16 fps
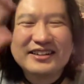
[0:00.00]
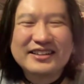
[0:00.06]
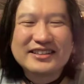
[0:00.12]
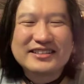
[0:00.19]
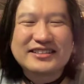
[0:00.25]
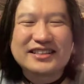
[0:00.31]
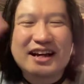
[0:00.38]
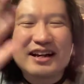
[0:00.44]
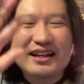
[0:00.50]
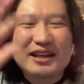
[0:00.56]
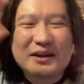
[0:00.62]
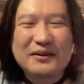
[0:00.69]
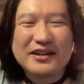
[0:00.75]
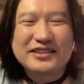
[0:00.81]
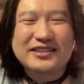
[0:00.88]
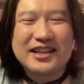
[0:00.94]
酒
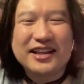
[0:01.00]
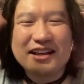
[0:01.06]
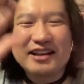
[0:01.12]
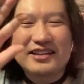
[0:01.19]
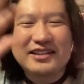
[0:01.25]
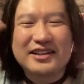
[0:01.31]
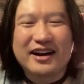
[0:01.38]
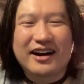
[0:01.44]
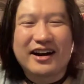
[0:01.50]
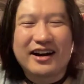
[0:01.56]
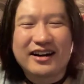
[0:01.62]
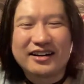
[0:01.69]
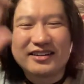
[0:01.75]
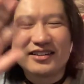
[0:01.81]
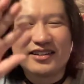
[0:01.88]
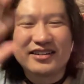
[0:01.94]
は正義だ
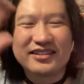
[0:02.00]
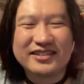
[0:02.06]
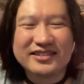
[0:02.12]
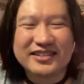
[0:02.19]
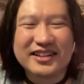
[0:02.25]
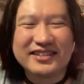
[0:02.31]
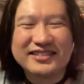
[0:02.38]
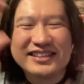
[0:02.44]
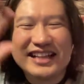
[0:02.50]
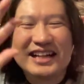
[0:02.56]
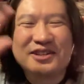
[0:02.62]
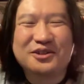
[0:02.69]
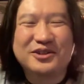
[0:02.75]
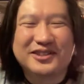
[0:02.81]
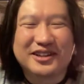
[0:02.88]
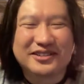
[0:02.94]
何を
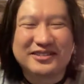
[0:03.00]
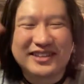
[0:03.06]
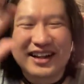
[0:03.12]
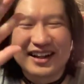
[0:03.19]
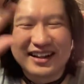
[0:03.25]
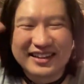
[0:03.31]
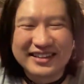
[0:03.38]
言ってるんだ